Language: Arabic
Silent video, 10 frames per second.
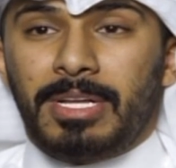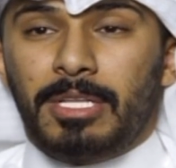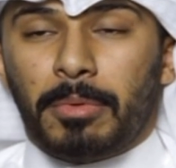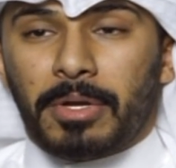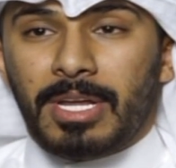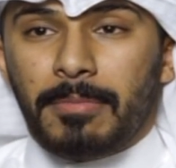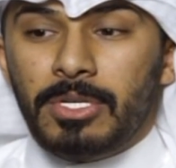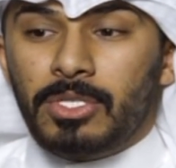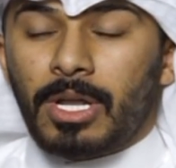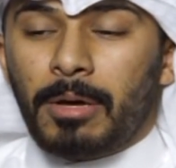بعد
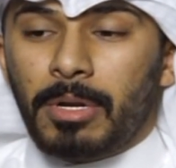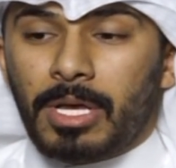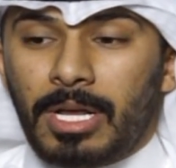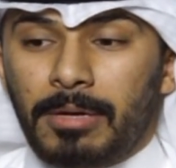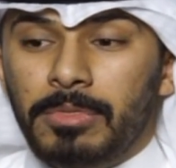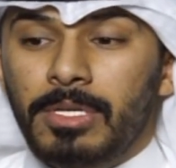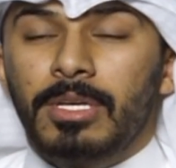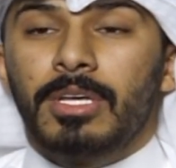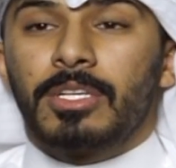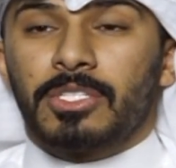البرنامج اللهم لك الحمد
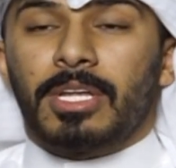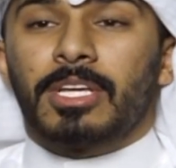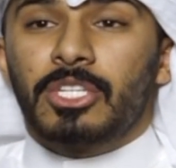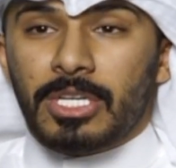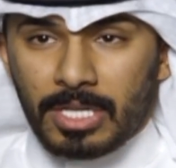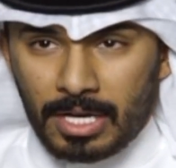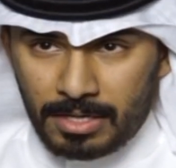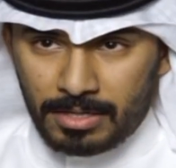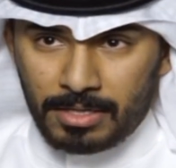صار كل شيء سهل.